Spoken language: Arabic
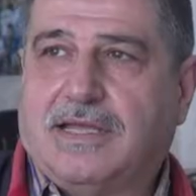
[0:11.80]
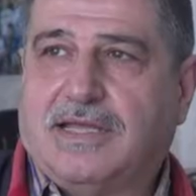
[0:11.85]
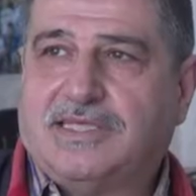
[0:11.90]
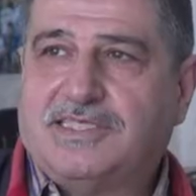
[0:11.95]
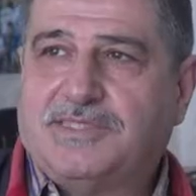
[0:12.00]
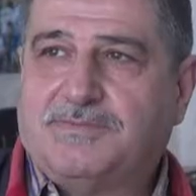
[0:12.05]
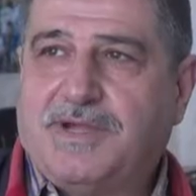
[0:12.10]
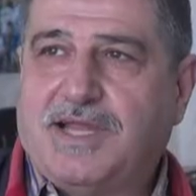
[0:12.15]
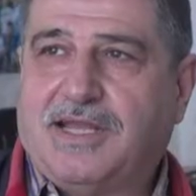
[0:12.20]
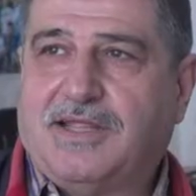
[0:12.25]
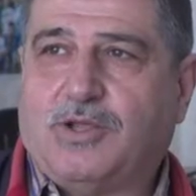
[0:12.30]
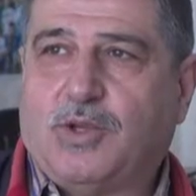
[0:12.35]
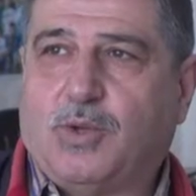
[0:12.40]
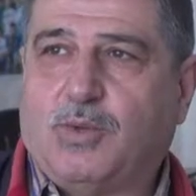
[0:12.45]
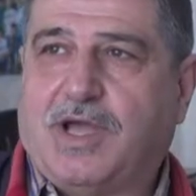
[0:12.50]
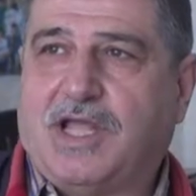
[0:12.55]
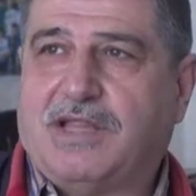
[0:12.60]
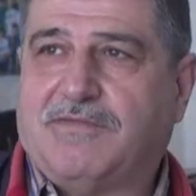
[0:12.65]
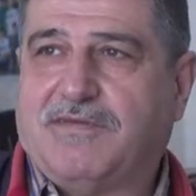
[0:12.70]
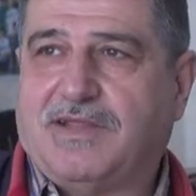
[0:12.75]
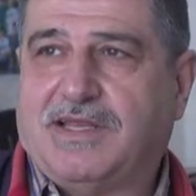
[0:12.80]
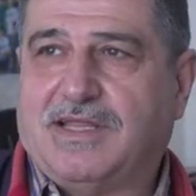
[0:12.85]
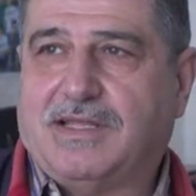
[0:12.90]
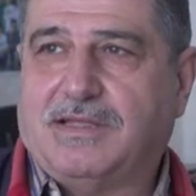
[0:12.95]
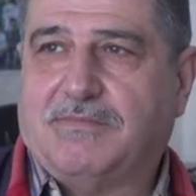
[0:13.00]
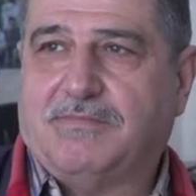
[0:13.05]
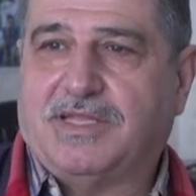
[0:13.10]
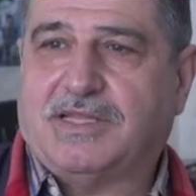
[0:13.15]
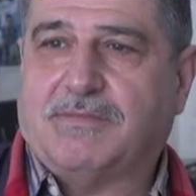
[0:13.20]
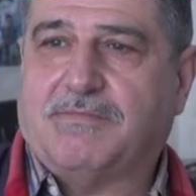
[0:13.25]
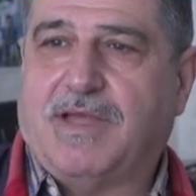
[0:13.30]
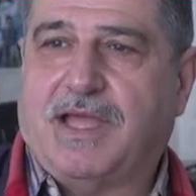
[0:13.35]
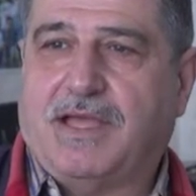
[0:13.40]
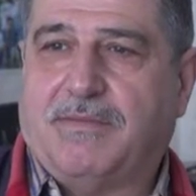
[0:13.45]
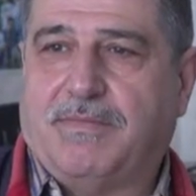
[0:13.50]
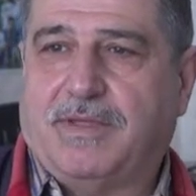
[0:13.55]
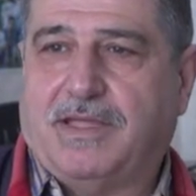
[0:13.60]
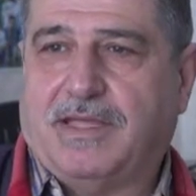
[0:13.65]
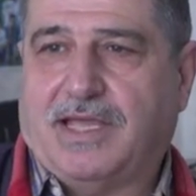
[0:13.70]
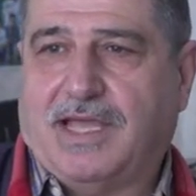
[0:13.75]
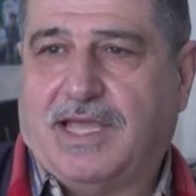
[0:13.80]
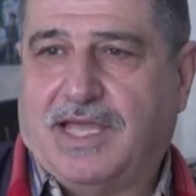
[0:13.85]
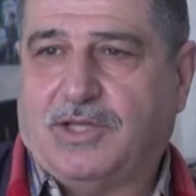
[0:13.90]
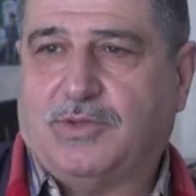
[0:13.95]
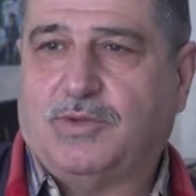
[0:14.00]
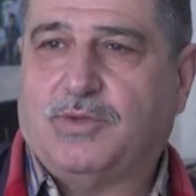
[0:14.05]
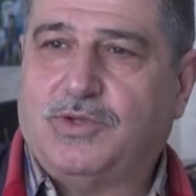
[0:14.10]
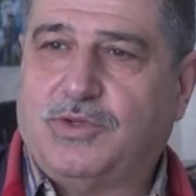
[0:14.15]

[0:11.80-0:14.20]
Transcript: اجباري كل واحد فينا بيطمح بحياته